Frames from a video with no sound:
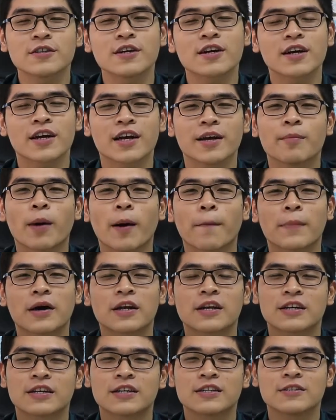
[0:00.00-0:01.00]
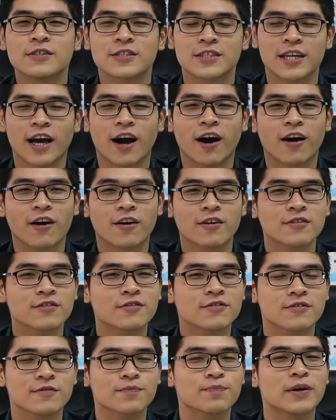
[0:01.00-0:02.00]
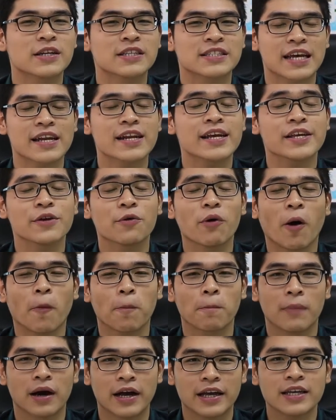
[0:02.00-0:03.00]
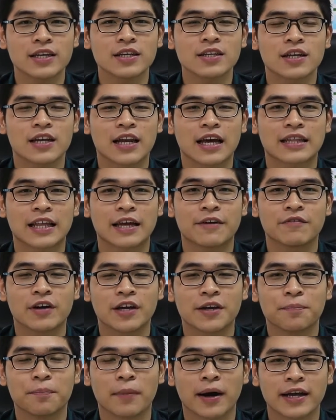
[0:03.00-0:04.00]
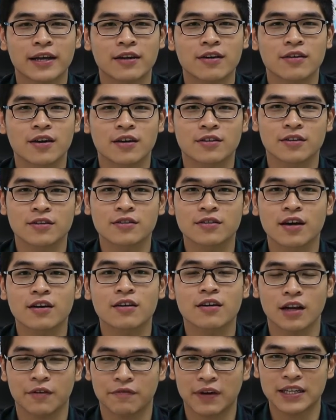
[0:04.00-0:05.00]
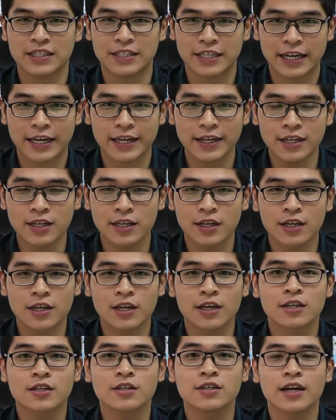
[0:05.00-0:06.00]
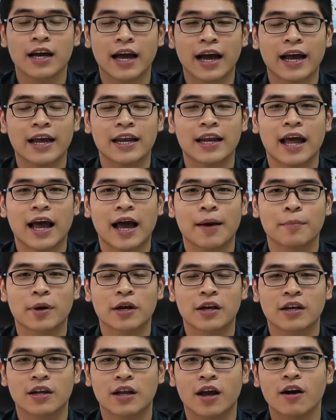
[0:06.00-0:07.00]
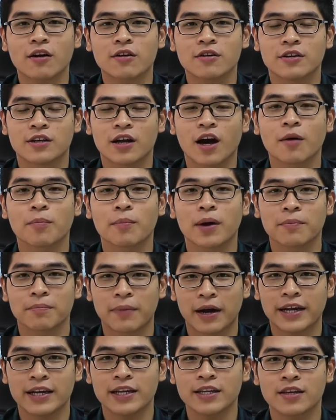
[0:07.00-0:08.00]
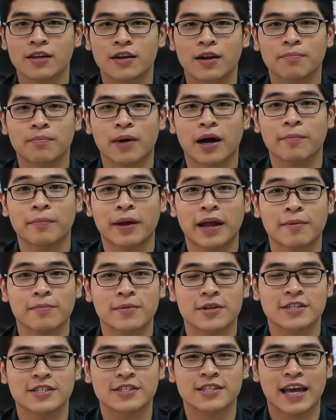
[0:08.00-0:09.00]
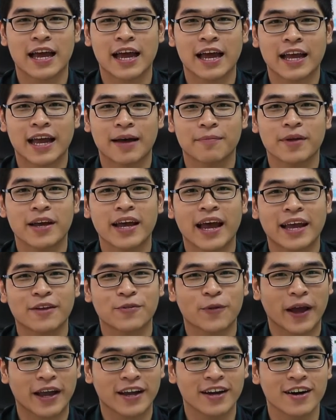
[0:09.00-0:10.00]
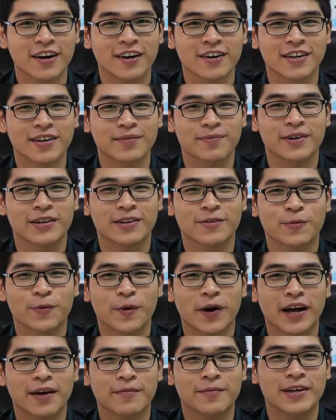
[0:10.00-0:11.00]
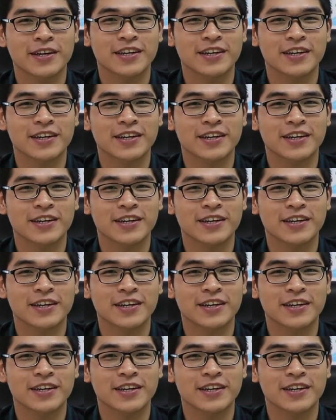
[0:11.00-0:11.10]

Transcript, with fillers: nhất khi mà mình chọn mình sẽ đi du học mỹ là tại vì mỹ có nền kinh tế rất là phát triển thứ hai là mình có người thân bên mỹ cho nên ba mẹ mình sẽ cảm thấy an toàn hơn khi mình qua